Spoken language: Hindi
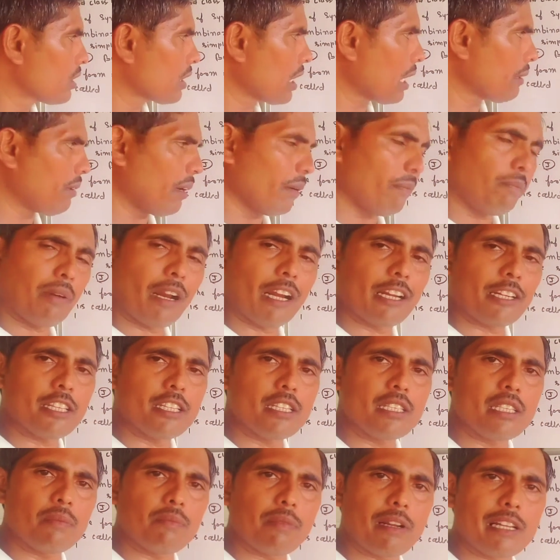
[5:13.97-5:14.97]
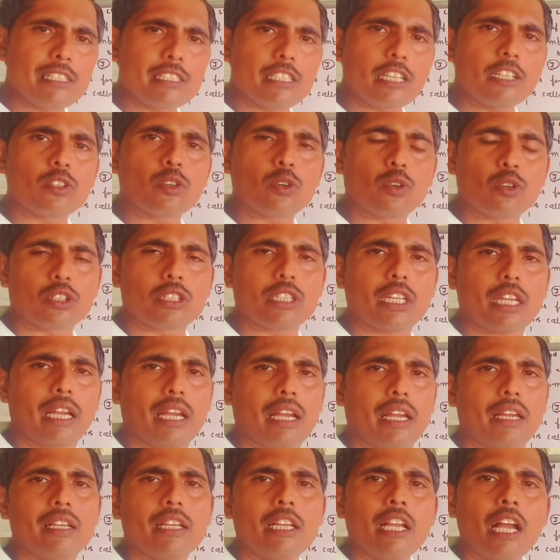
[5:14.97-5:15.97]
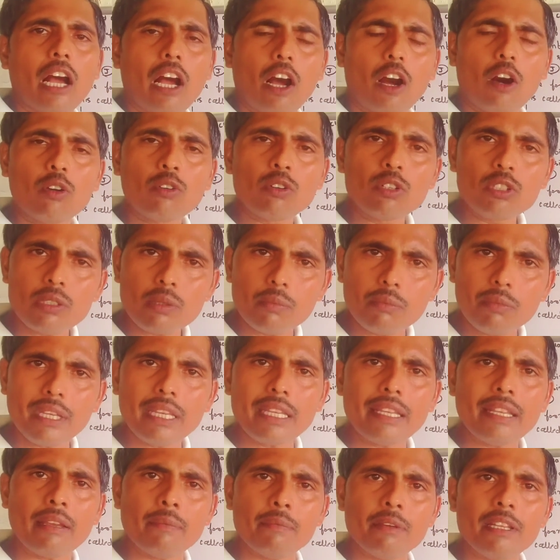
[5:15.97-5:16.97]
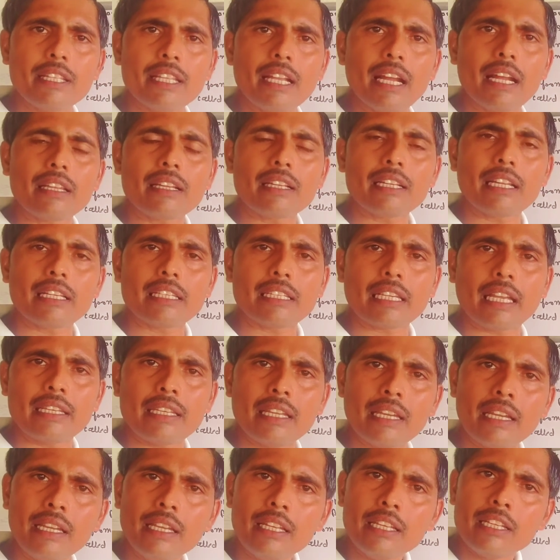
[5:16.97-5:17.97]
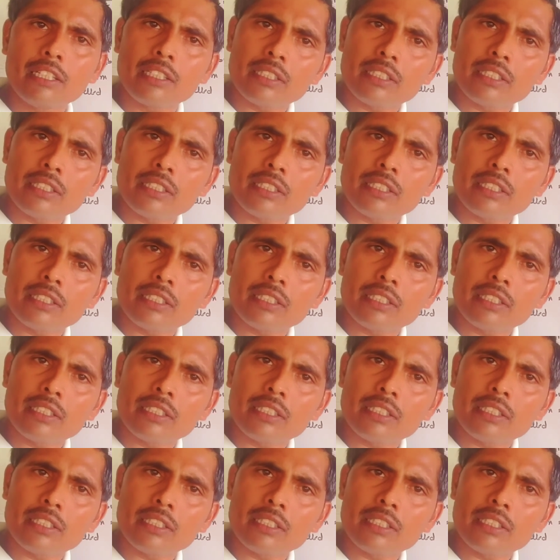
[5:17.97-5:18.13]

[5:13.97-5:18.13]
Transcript: तब हम पार्टिसिपल से जोड़ते हैं और उसमें ये भी ध्यान रखना चाहिए